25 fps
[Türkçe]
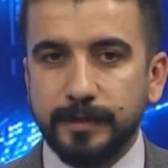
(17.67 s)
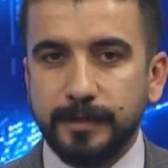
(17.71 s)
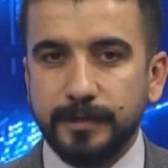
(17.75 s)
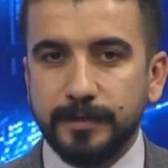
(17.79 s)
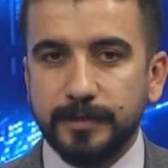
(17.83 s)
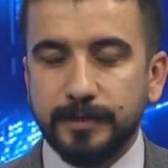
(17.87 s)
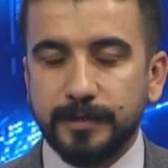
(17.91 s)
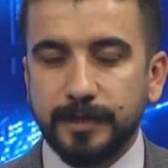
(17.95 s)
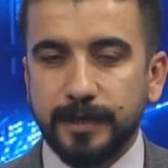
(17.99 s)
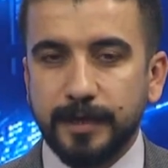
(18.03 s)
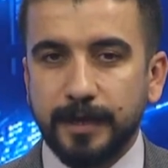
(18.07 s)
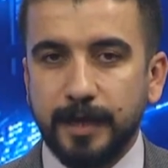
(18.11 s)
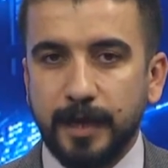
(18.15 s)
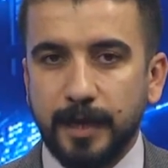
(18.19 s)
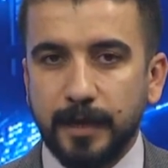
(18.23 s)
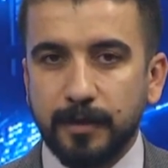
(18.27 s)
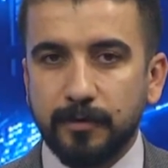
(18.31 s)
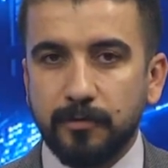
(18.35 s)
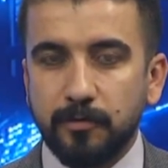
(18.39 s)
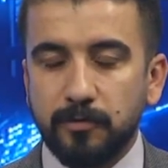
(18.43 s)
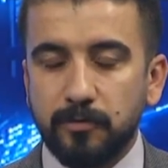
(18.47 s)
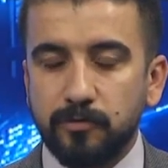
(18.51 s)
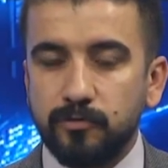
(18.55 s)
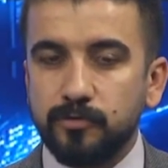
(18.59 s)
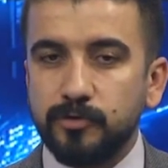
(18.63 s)
İşte
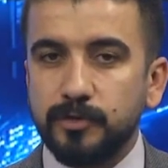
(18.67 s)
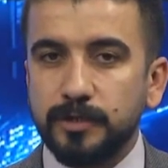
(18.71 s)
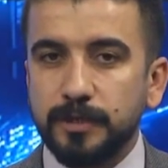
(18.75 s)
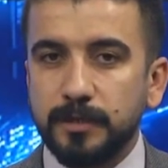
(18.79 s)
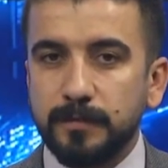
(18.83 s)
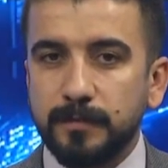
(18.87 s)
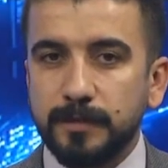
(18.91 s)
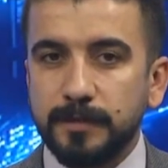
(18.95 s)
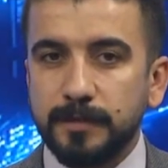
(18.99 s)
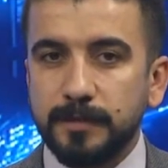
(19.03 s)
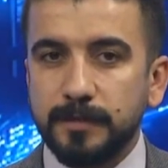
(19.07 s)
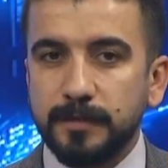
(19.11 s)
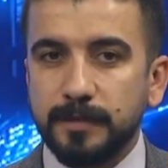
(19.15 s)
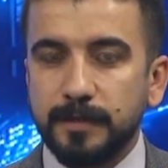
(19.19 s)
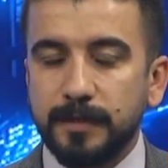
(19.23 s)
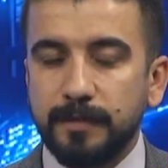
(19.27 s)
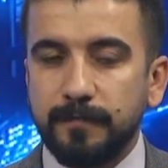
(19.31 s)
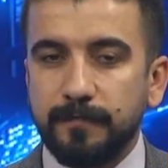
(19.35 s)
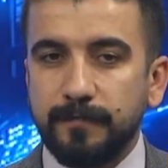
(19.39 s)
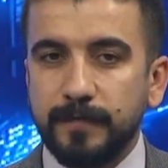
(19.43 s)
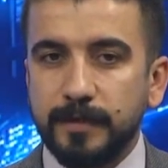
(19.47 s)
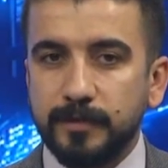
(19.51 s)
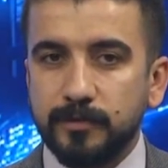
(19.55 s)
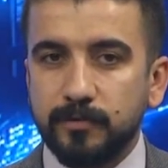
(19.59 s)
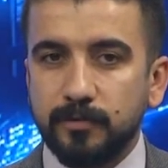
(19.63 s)
görüntüsü gibi tadı da
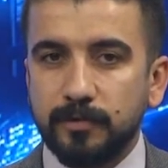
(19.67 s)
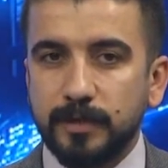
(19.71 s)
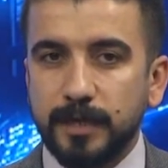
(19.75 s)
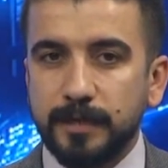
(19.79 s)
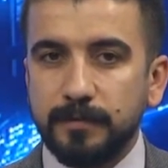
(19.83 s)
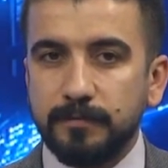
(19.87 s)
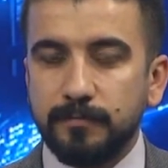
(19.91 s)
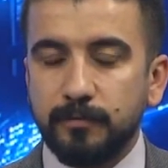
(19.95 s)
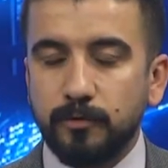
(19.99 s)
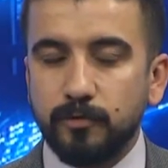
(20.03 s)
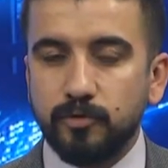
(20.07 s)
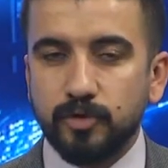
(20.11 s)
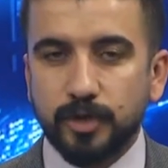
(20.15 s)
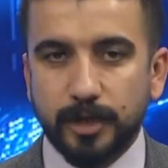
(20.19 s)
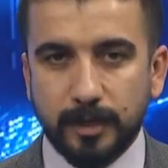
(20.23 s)
enfes olan Pöç